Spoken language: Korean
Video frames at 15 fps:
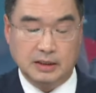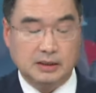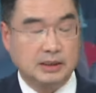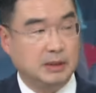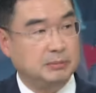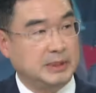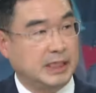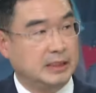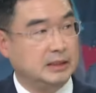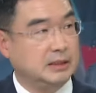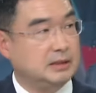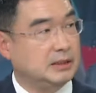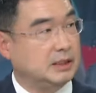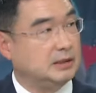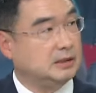그다음
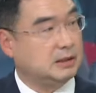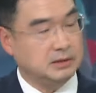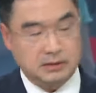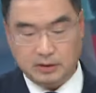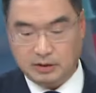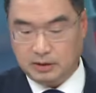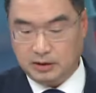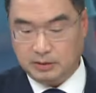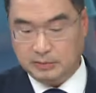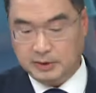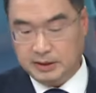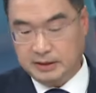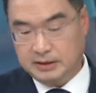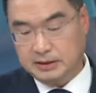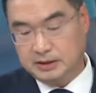작년 예천처럼
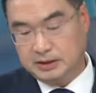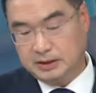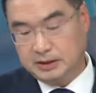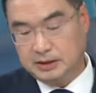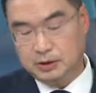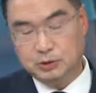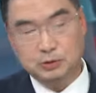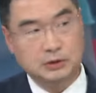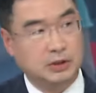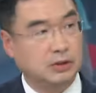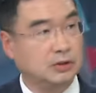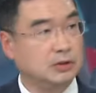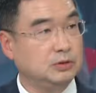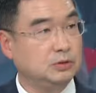이 신규 전원